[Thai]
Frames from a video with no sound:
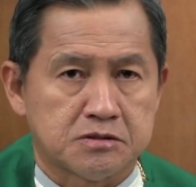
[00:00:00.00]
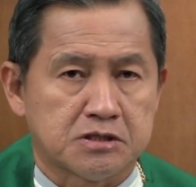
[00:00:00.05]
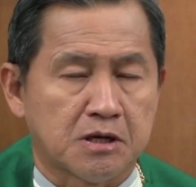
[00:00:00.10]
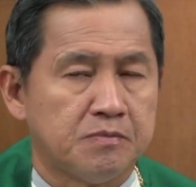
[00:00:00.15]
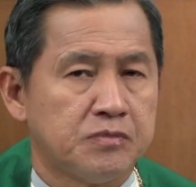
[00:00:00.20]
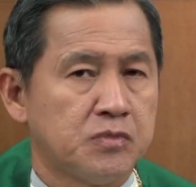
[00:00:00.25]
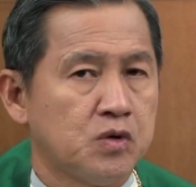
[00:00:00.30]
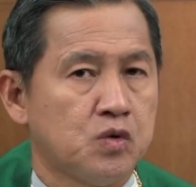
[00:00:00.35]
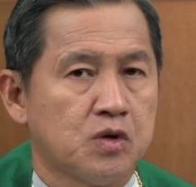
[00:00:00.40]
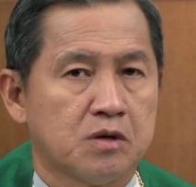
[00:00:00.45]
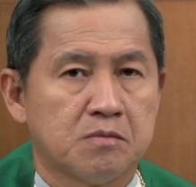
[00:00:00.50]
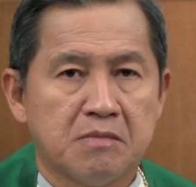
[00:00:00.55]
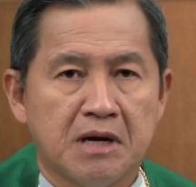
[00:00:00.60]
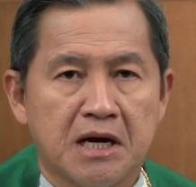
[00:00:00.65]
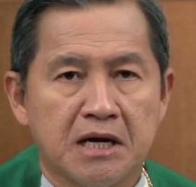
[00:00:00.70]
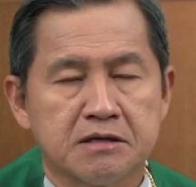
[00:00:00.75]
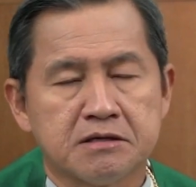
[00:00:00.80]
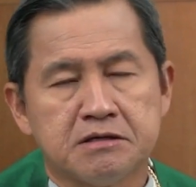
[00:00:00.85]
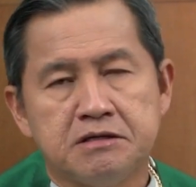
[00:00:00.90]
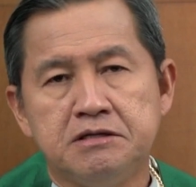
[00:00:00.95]
จำนวน
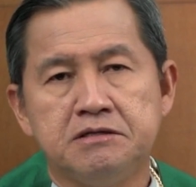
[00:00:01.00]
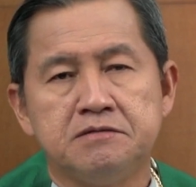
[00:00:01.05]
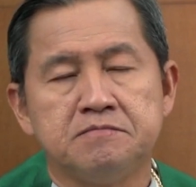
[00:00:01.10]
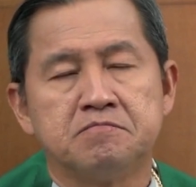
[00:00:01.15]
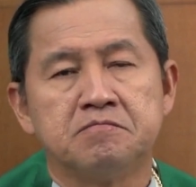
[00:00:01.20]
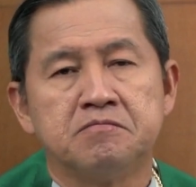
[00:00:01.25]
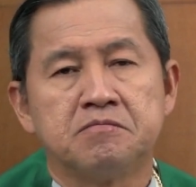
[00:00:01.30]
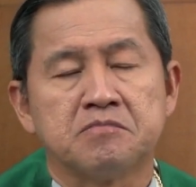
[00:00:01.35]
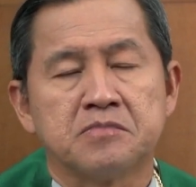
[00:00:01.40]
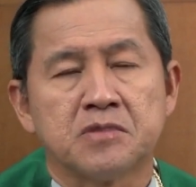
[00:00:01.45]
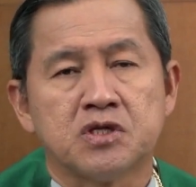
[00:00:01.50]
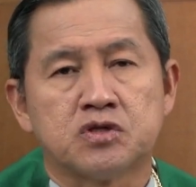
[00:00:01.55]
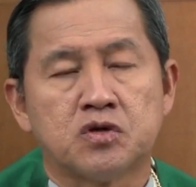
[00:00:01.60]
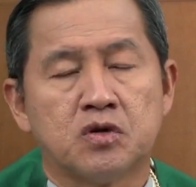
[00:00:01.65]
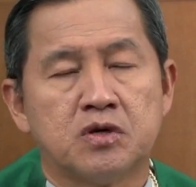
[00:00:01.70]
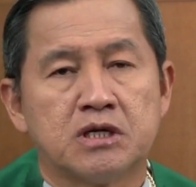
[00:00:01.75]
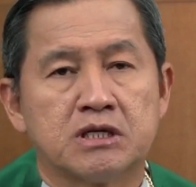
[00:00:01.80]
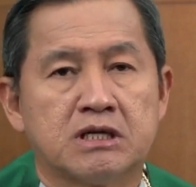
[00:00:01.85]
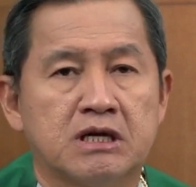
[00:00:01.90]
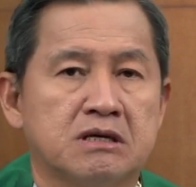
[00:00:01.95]
มากขึ้น จ
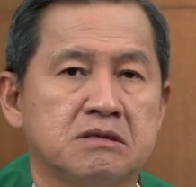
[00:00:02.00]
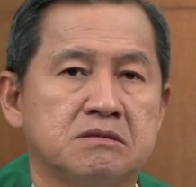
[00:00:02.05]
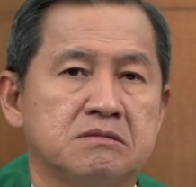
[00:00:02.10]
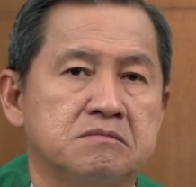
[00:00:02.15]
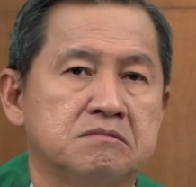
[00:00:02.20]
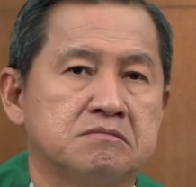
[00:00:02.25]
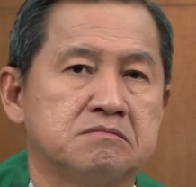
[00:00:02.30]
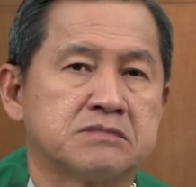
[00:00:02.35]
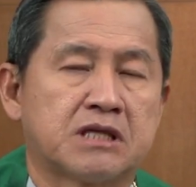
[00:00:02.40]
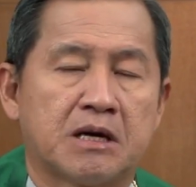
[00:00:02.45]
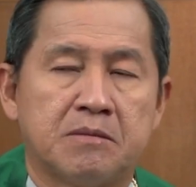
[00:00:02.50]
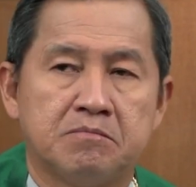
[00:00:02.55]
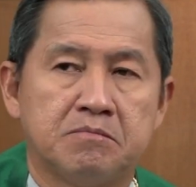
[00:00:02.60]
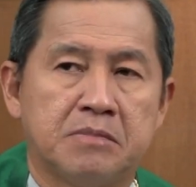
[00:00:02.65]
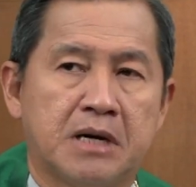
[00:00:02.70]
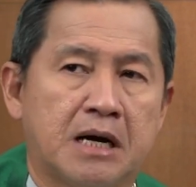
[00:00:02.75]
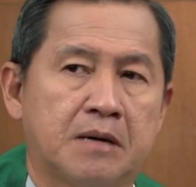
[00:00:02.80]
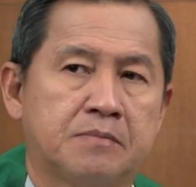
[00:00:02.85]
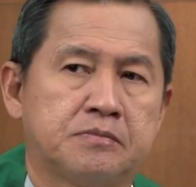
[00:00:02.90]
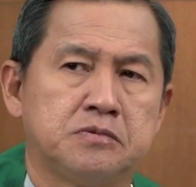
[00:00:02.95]
นกระทั่ง
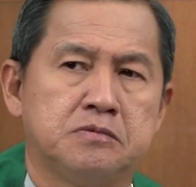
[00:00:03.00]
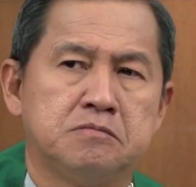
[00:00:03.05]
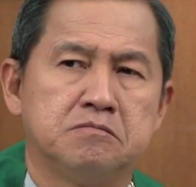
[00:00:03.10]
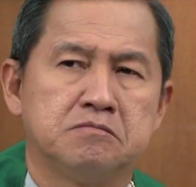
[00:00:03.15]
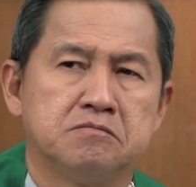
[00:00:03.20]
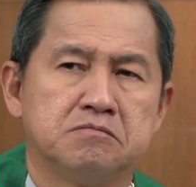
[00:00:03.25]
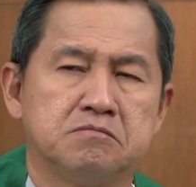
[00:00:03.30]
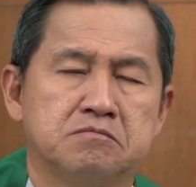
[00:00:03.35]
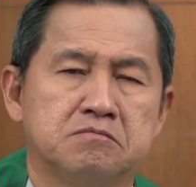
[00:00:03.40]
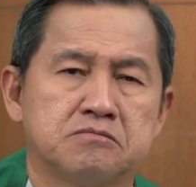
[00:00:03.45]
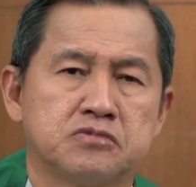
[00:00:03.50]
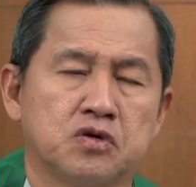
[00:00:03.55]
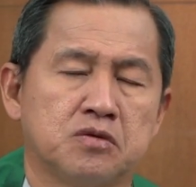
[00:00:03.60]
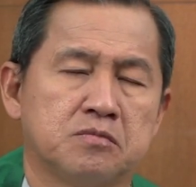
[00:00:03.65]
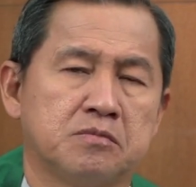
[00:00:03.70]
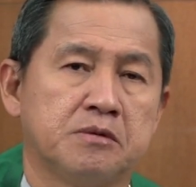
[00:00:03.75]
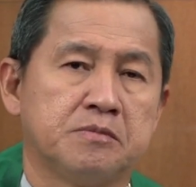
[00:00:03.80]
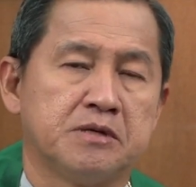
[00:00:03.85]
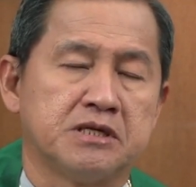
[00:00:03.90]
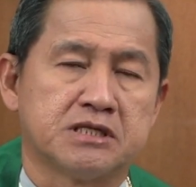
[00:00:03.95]
ทำบาปจน
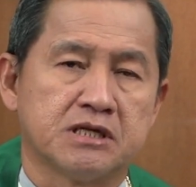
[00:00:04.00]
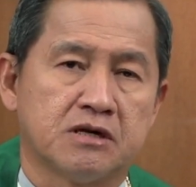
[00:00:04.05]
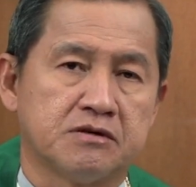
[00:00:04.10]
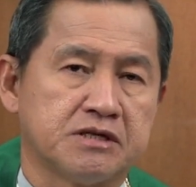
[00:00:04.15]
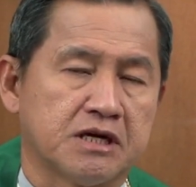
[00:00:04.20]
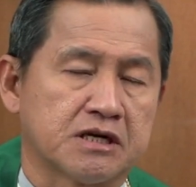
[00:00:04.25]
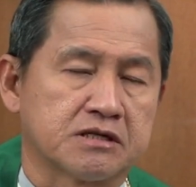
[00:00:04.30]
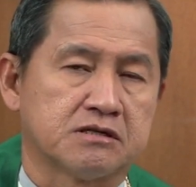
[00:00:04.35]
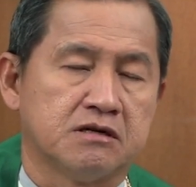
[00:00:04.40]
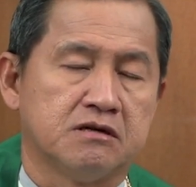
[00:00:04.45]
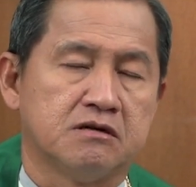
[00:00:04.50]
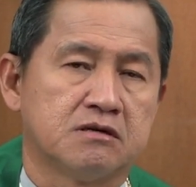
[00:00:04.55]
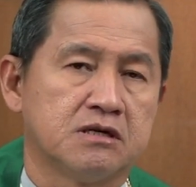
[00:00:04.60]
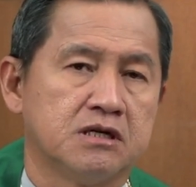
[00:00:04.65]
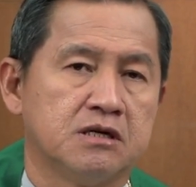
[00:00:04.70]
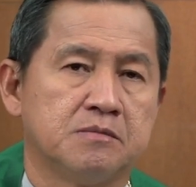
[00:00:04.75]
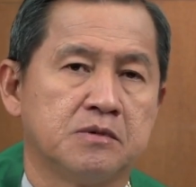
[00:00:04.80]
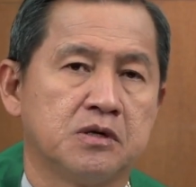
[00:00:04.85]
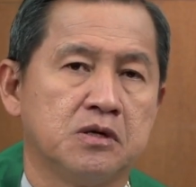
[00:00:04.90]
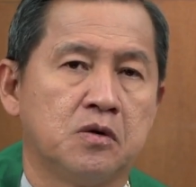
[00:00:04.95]
พระเป็นเจ้าอยากจะ
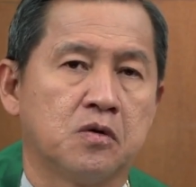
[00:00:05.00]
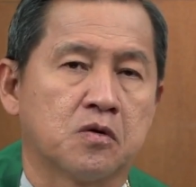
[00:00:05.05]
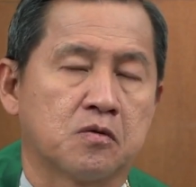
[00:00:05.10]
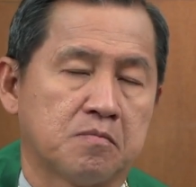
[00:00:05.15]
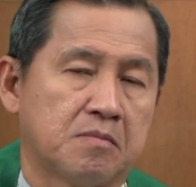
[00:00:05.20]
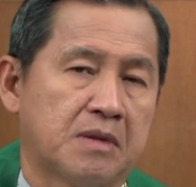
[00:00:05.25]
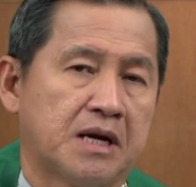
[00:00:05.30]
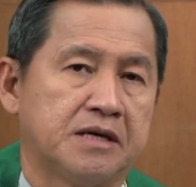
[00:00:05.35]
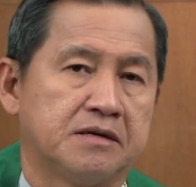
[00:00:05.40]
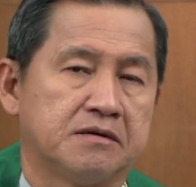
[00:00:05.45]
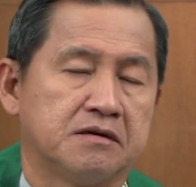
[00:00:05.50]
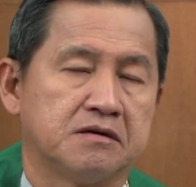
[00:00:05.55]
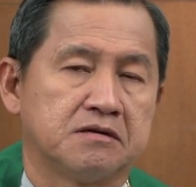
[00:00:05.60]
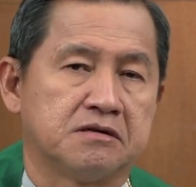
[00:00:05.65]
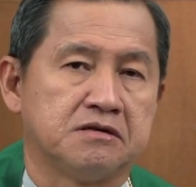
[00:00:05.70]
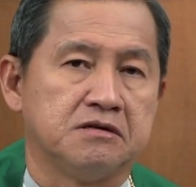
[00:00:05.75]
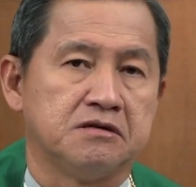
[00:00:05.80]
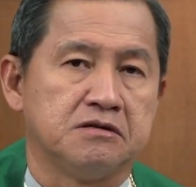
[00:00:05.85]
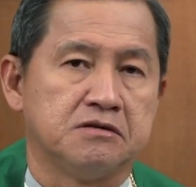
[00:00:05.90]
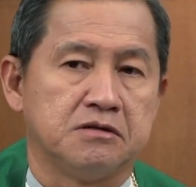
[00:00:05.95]
เริ่มโลกใหม่ก็
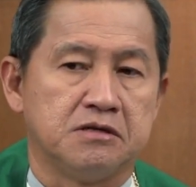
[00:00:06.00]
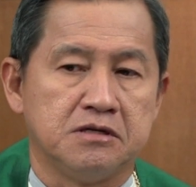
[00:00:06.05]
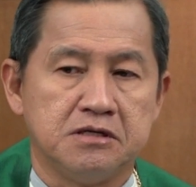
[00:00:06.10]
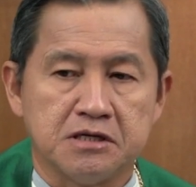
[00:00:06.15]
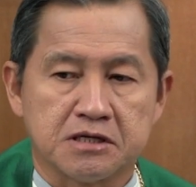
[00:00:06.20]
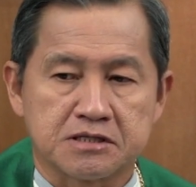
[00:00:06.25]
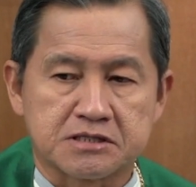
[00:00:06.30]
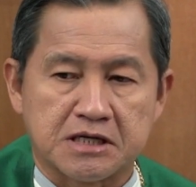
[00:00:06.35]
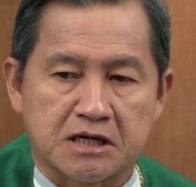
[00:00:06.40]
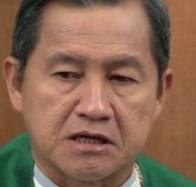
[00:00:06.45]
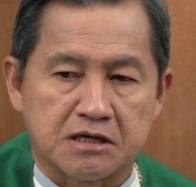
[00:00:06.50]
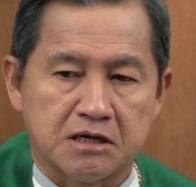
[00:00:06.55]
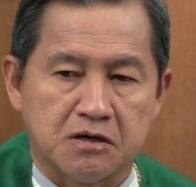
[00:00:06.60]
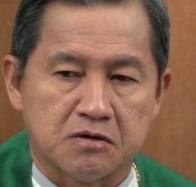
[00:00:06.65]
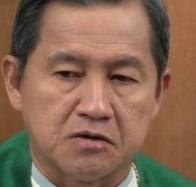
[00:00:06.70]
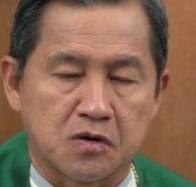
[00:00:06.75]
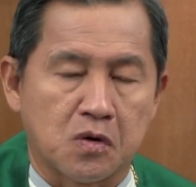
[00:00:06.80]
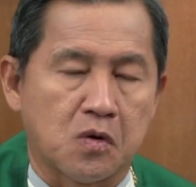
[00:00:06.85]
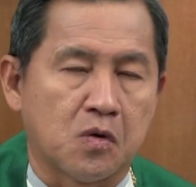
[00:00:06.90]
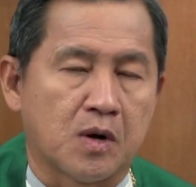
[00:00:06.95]
คือเลือกสรรเอา
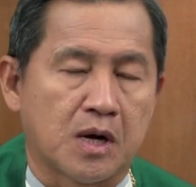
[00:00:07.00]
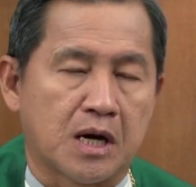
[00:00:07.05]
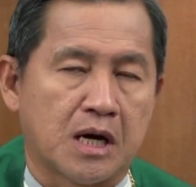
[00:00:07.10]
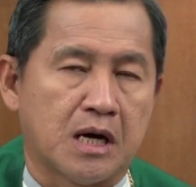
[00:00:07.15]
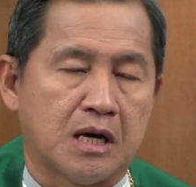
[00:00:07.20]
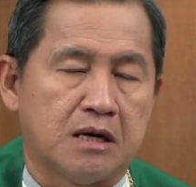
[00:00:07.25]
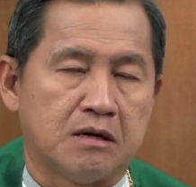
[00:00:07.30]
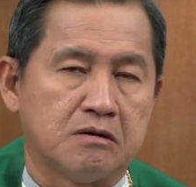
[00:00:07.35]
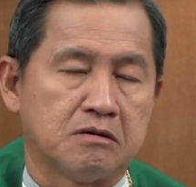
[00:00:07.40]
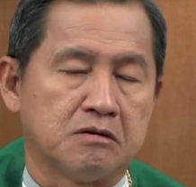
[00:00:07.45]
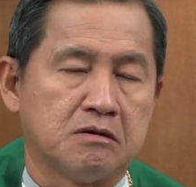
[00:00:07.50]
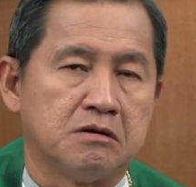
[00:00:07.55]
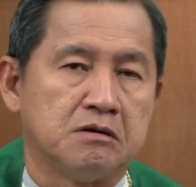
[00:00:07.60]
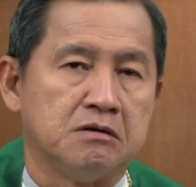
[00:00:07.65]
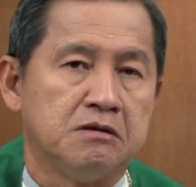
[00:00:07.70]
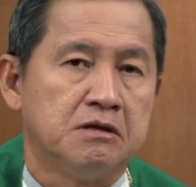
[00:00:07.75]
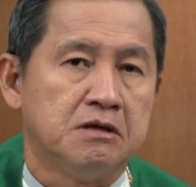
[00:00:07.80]
โนอาแล้วก็